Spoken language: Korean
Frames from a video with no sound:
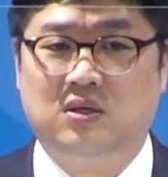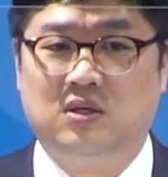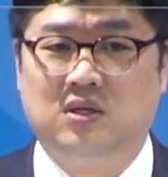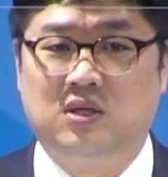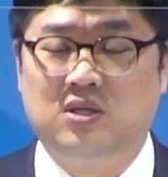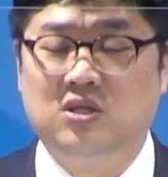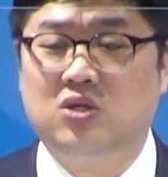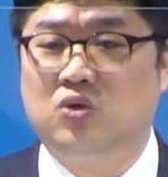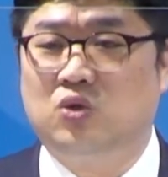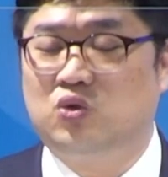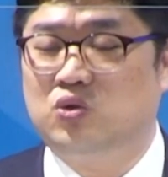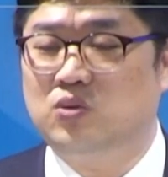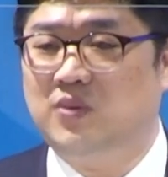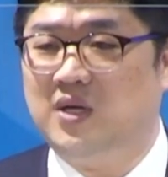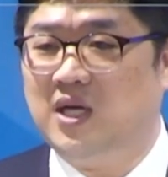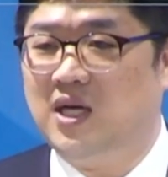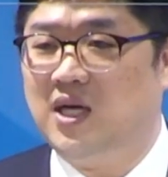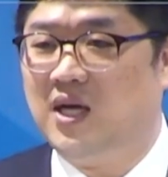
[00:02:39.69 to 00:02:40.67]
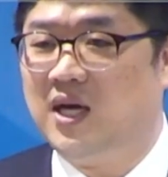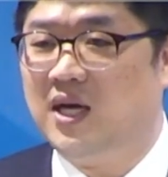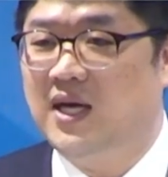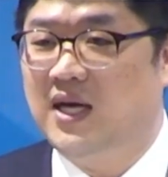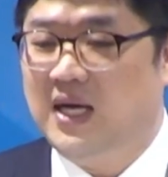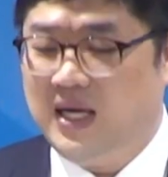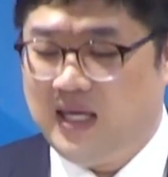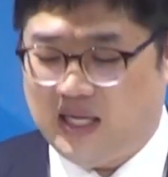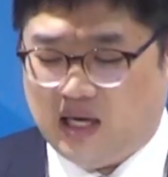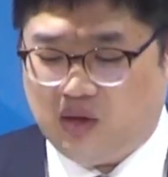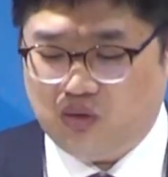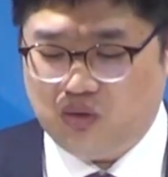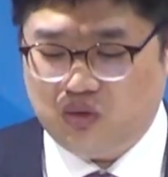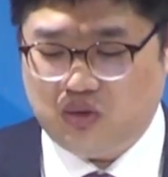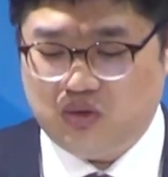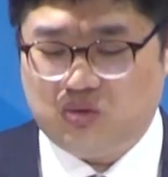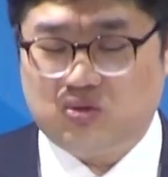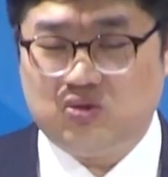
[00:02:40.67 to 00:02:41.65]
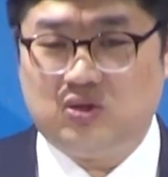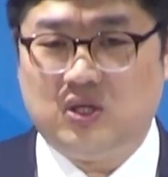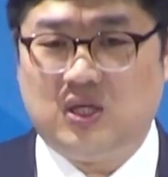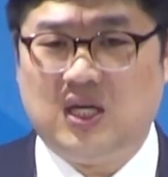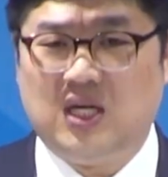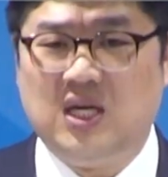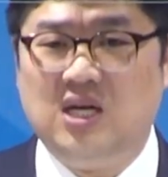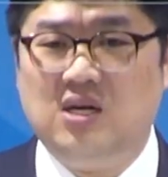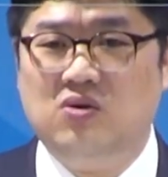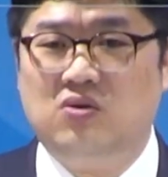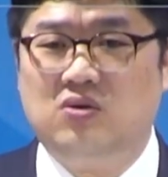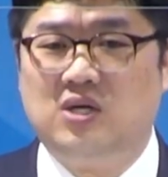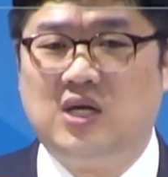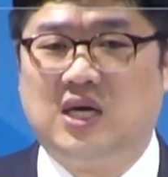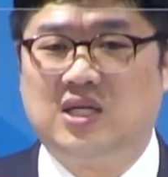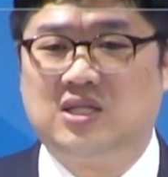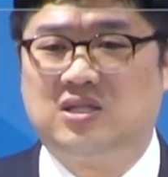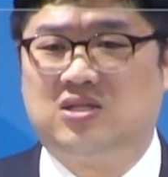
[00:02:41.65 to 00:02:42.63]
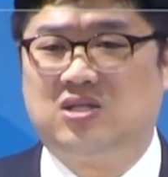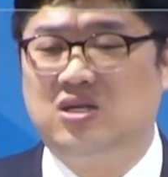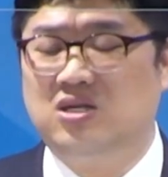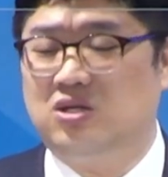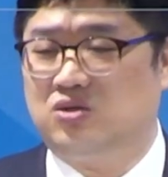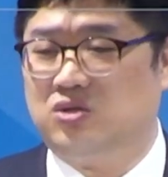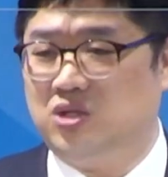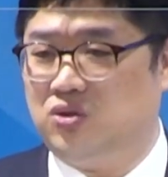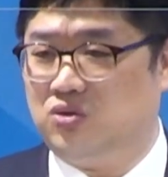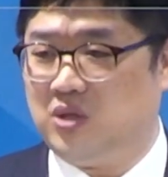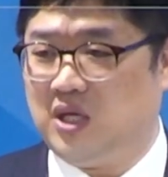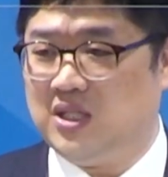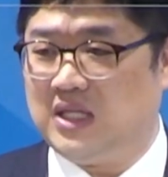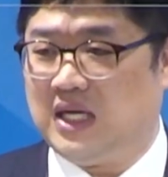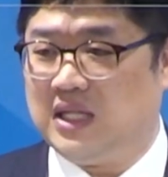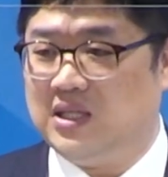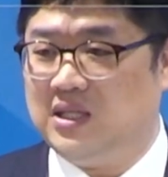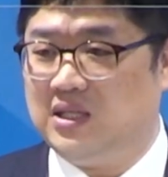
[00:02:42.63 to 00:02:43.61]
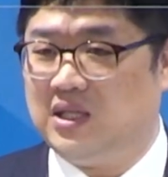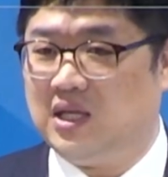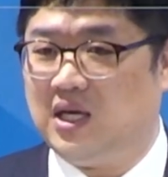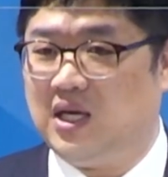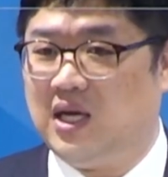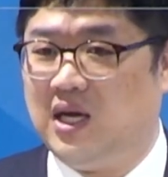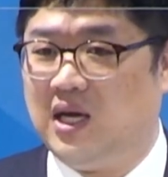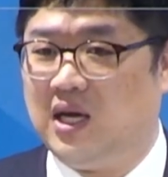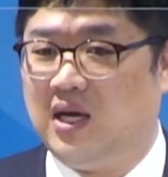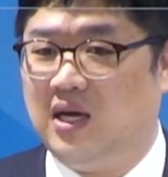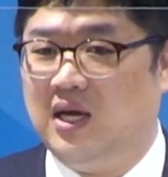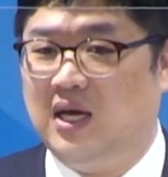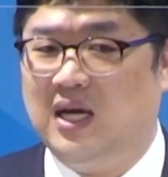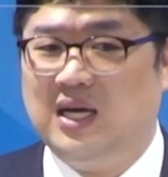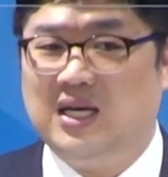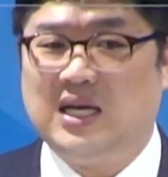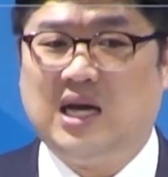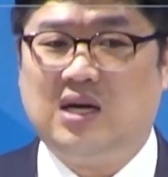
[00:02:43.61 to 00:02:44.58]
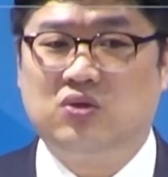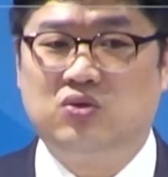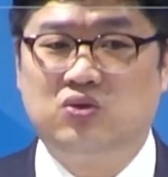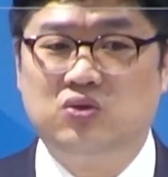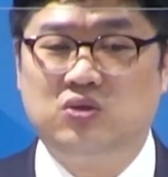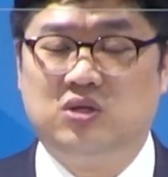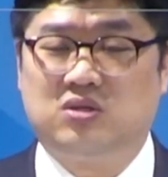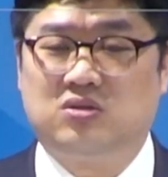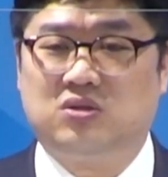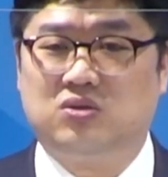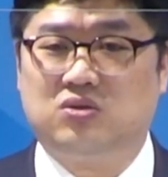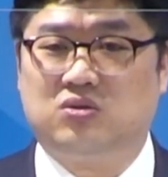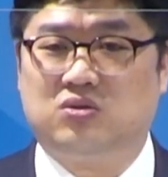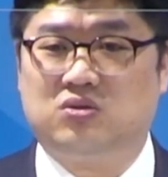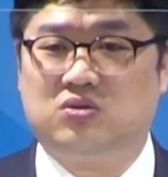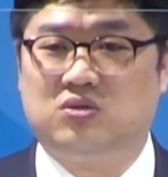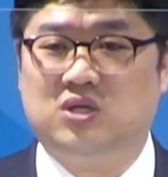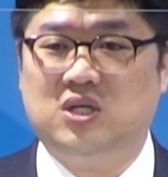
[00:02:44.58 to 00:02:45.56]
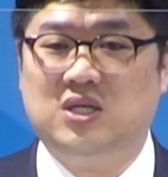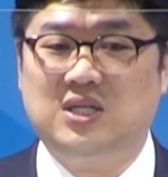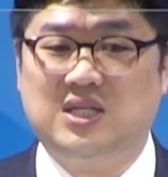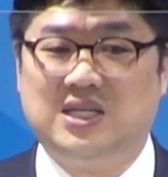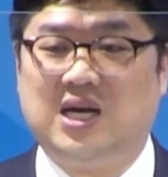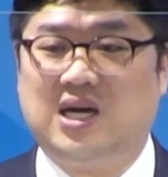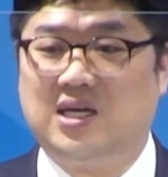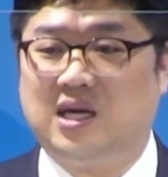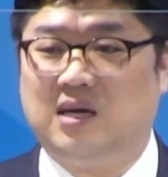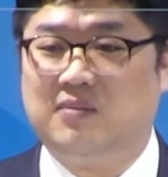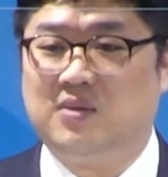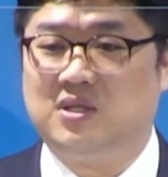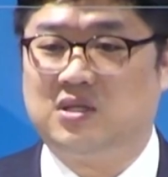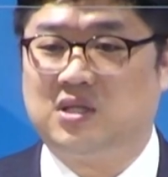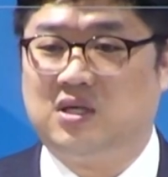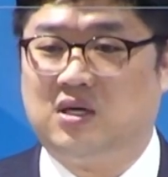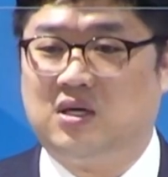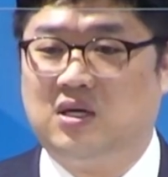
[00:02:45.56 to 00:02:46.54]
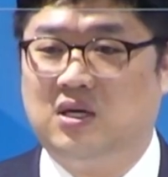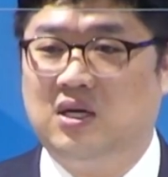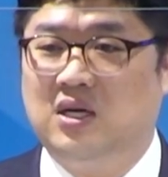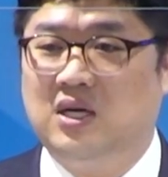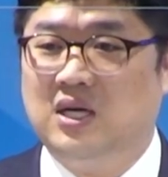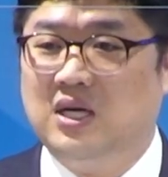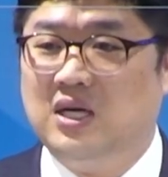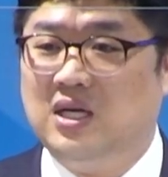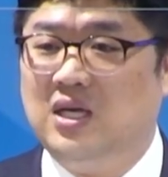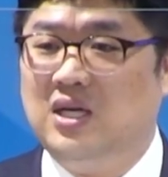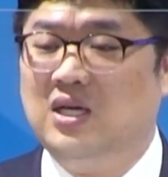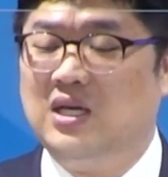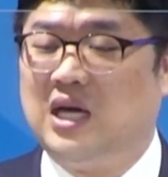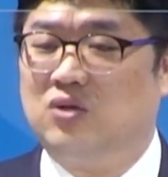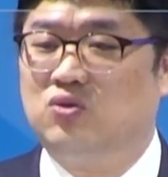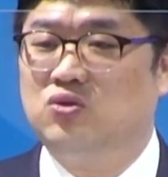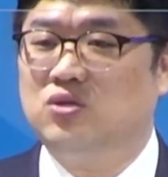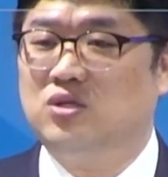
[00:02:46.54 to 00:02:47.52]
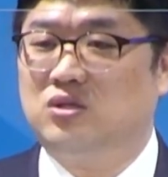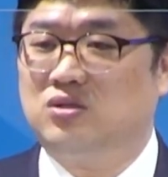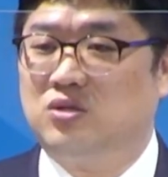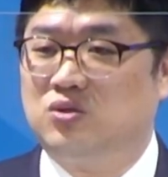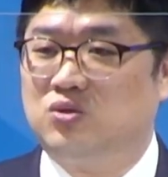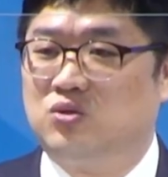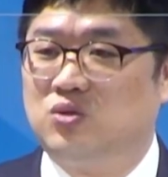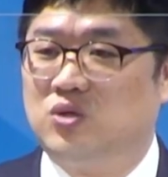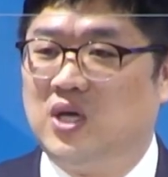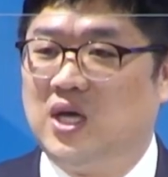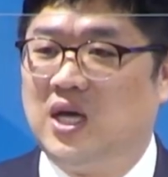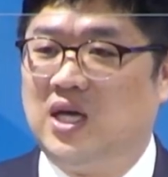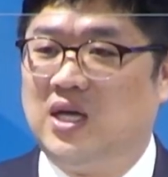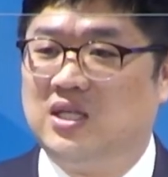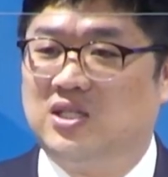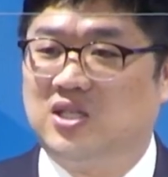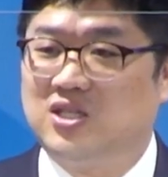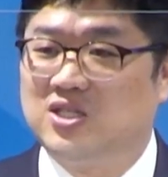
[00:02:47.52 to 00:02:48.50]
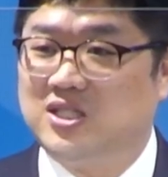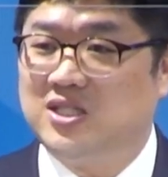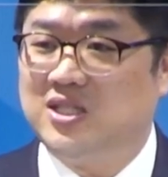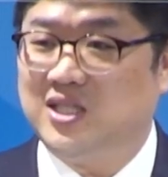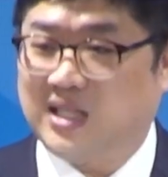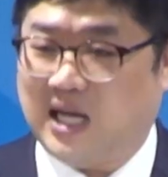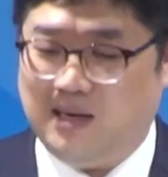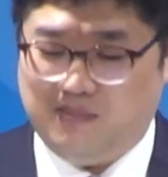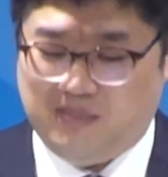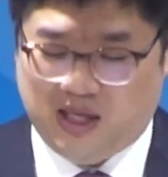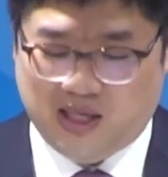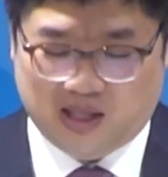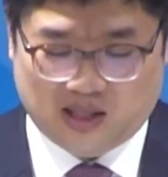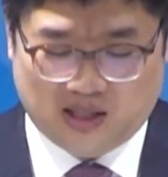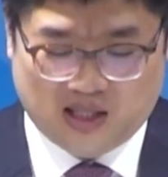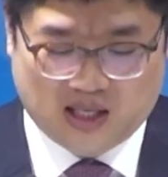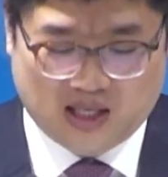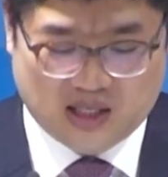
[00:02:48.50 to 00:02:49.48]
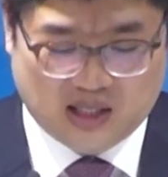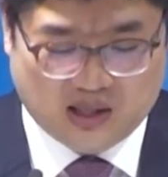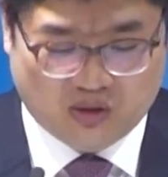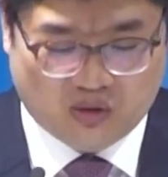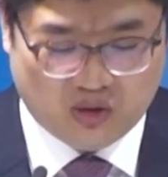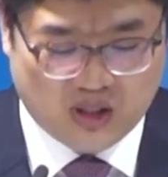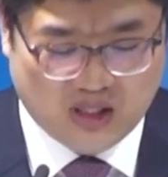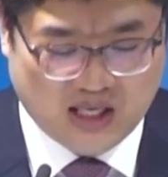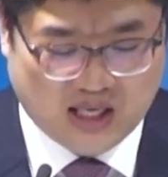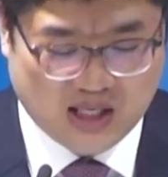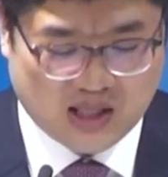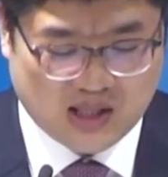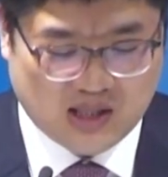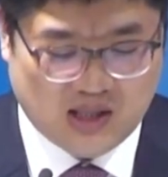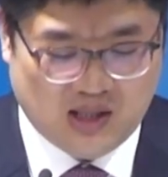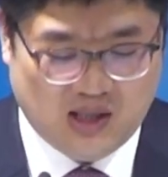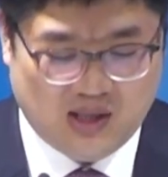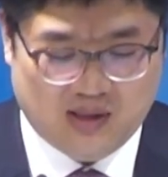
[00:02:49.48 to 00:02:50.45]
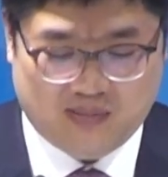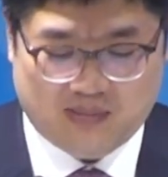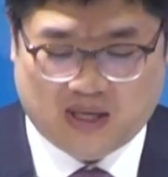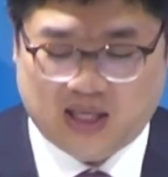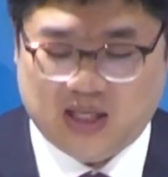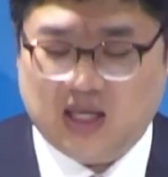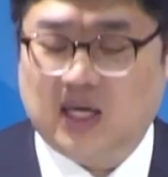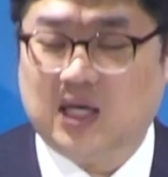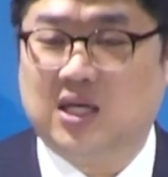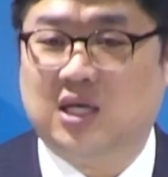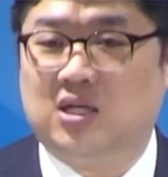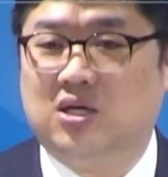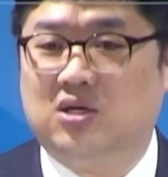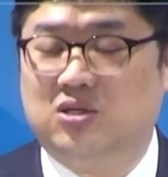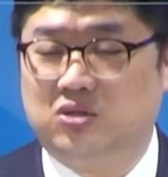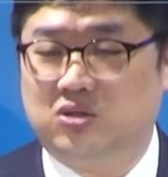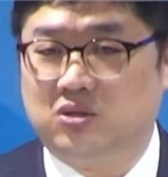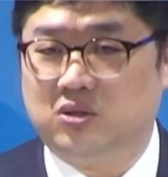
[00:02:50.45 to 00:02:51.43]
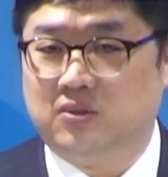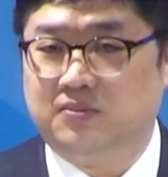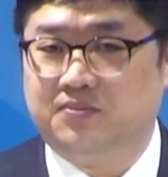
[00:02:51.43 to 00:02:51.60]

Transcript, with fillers: 그래서 요즘에 야구 선수들이 인류를 향해서 전력 질주하지 않을 때에 양준혁 선수를 이야기하면서 이 양준혁 선수의 정신을 닮아야 된다라고 이야기를 많이 하게 되어지죠.